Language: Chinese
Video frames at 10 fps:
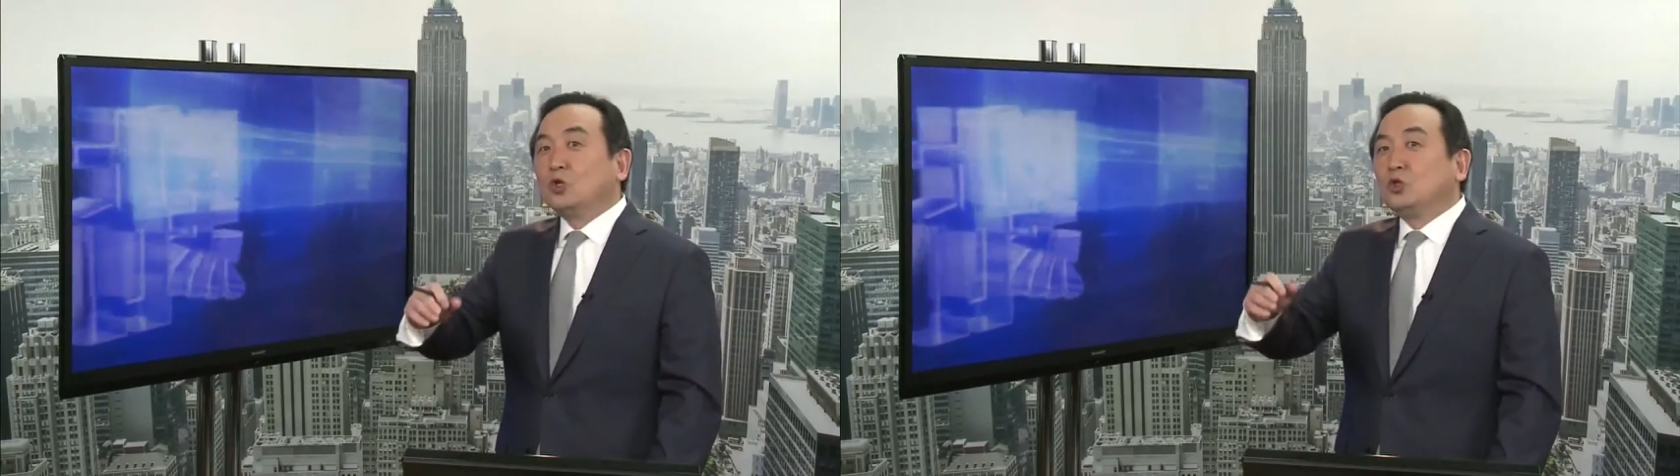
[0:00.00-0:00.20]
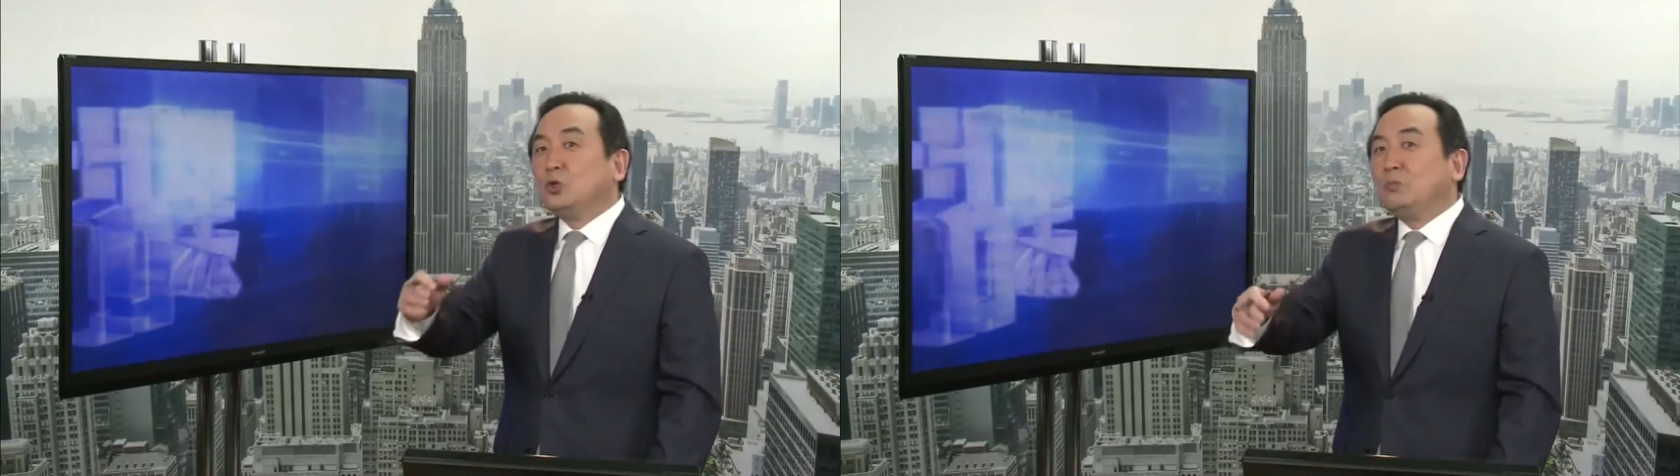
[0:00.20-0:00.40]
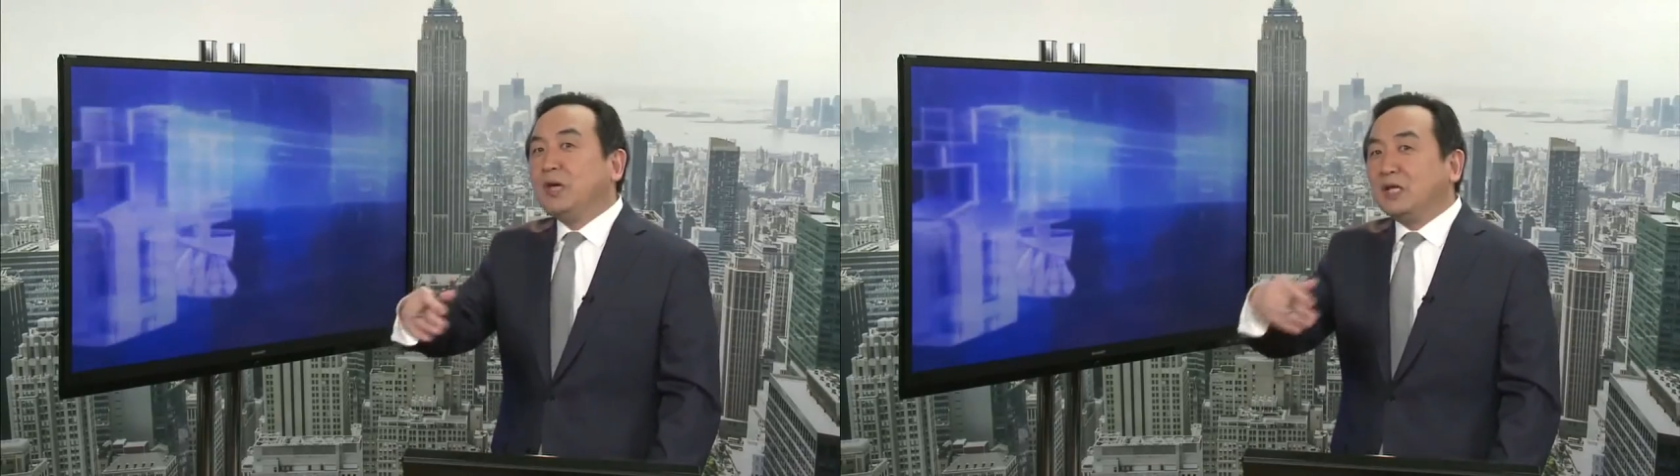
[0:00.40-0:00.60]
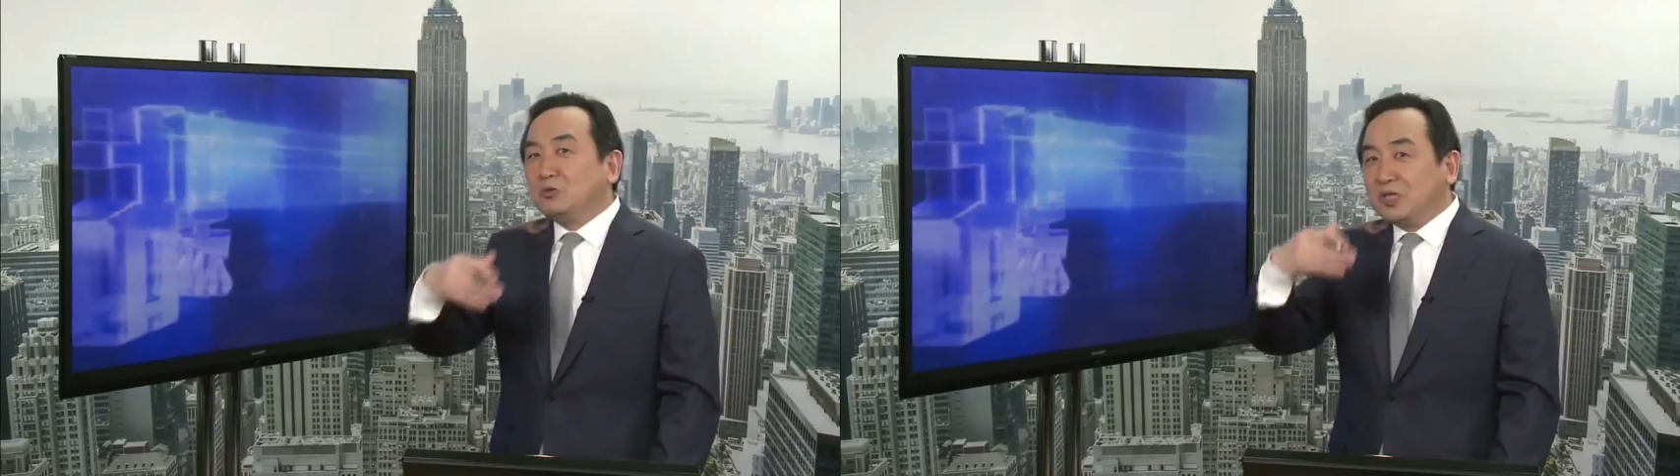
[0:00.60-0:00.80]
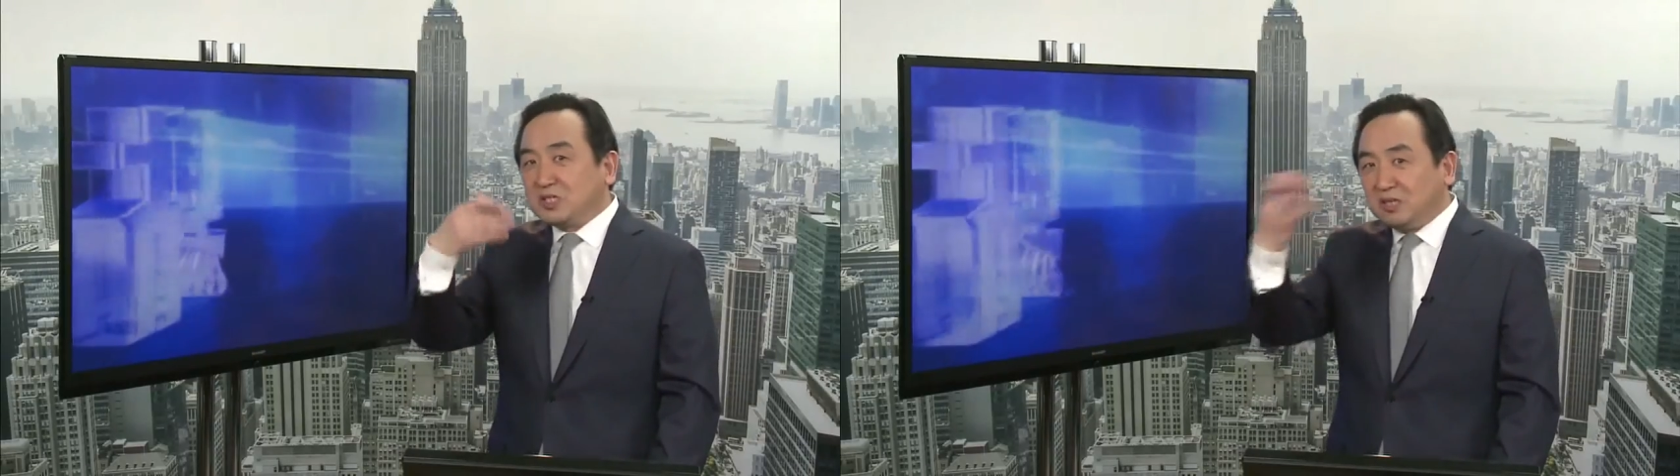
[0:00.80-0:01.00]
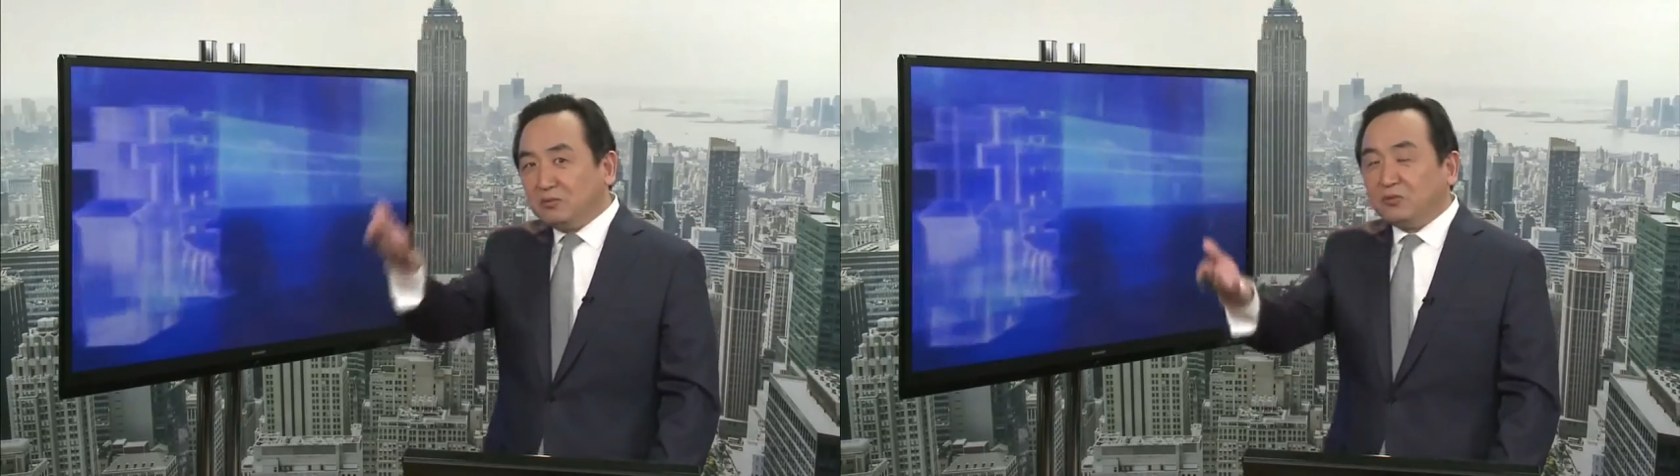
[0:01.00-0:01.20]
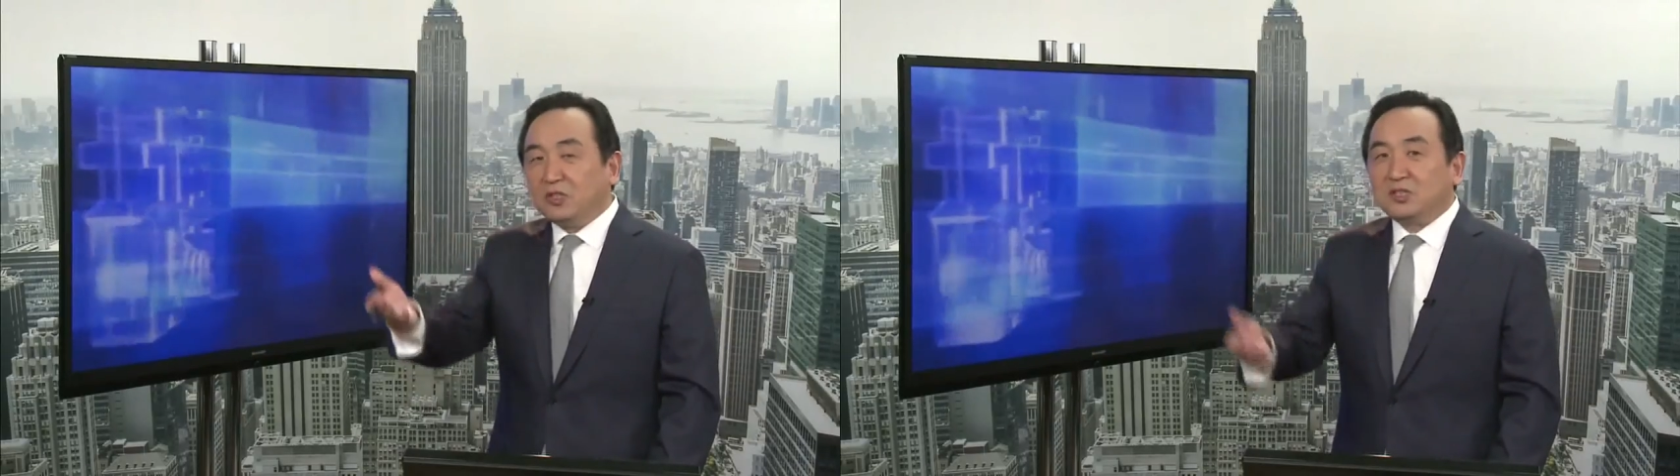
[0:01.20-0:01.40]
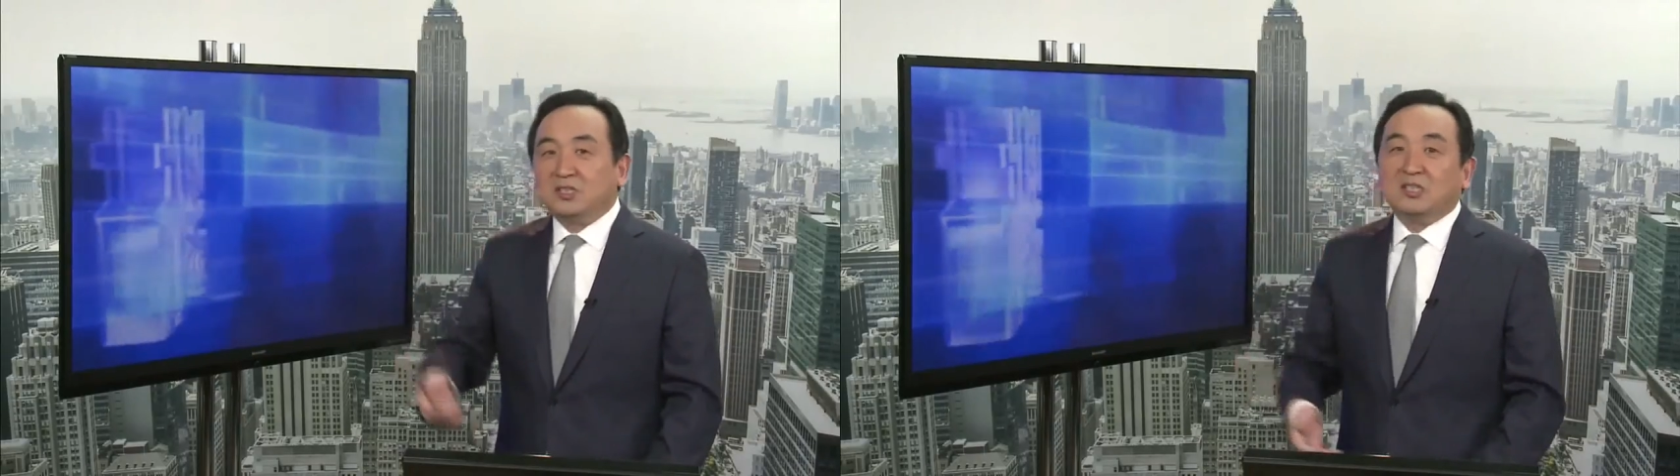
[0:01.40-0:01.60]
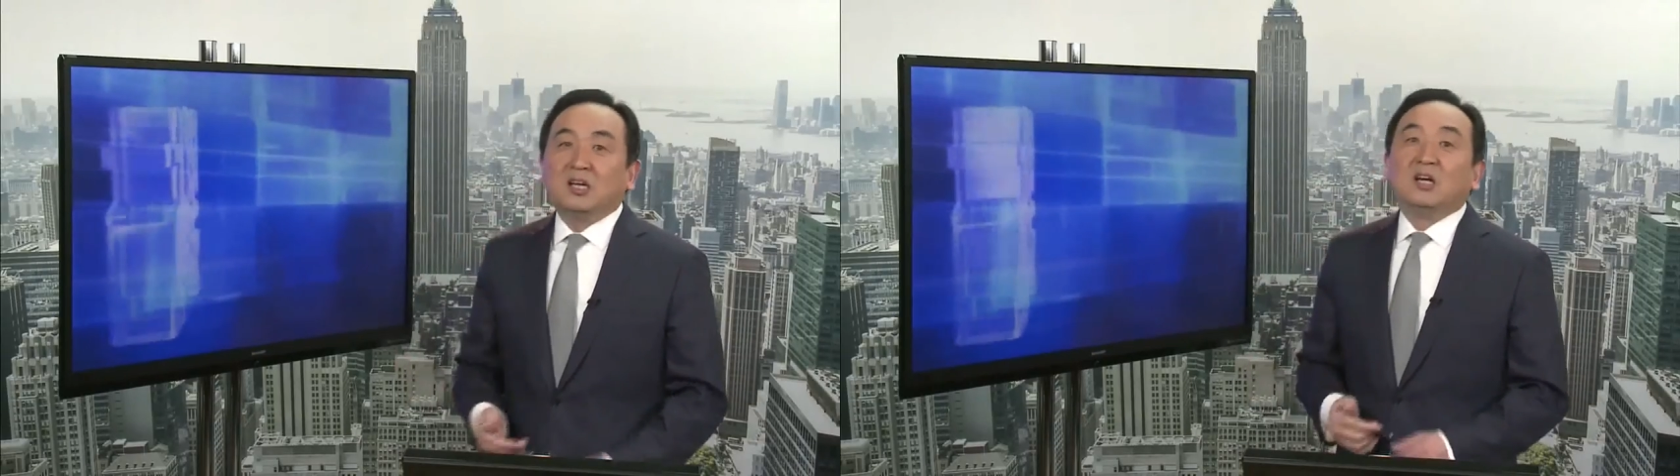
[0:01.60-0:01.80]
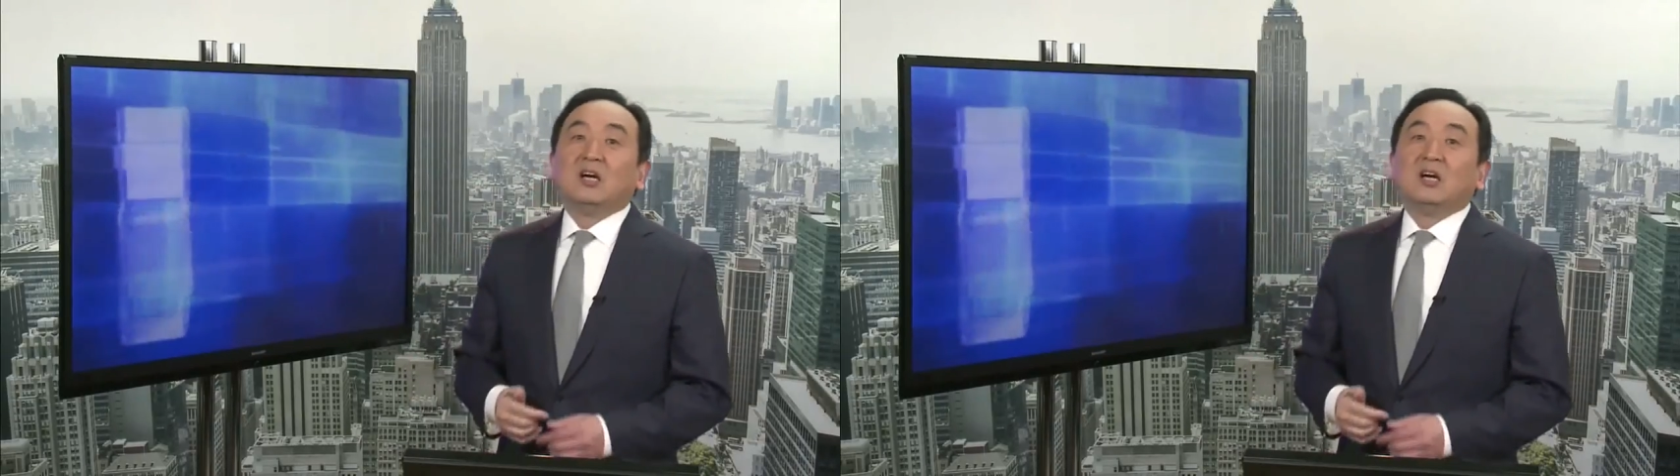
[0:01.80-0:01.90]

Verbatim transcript: 去面对神佛时，